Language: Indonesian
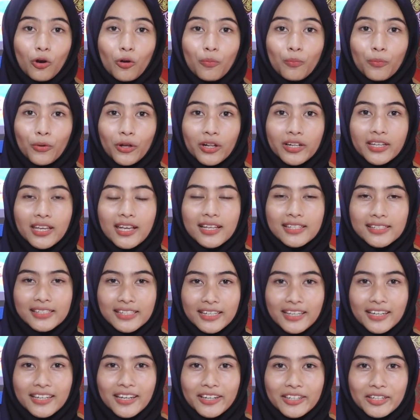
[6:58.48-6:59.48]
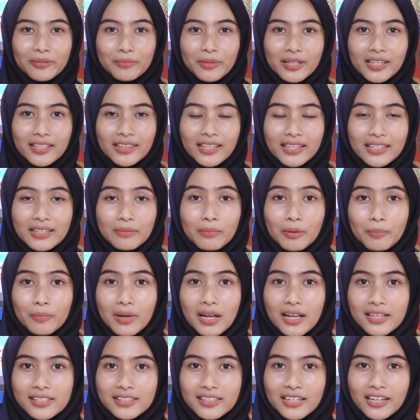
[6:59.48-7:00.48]
Kompol Yasir yang dimana tadi
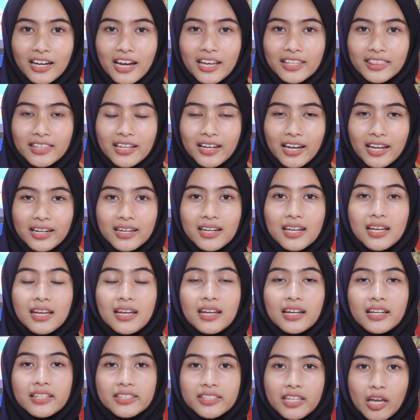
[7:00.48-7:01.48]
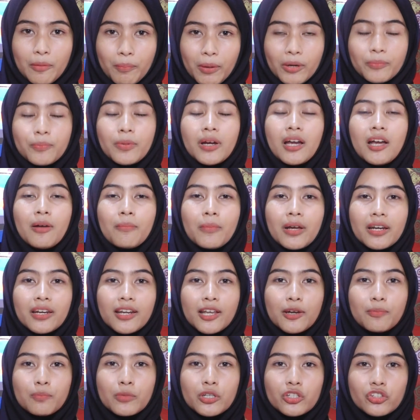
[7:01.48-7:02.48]
membahas terkait dengan kesiapan
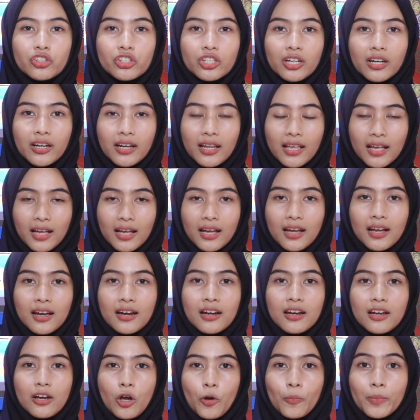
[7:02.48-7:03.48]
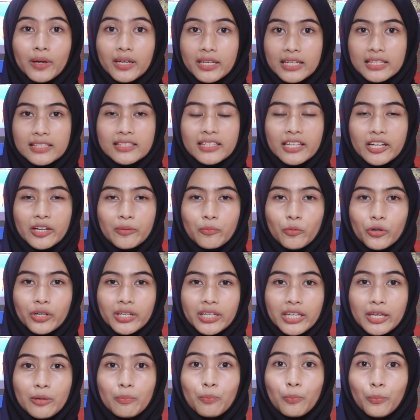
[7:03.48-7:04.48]
pengamanan menjelang opening
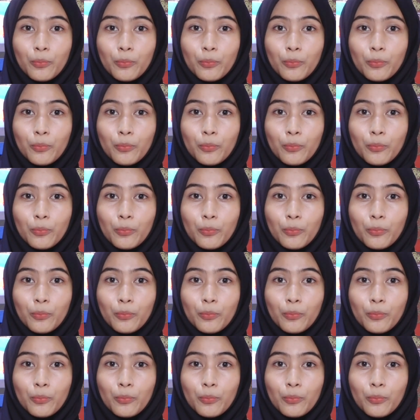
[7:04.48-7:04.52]
ceremony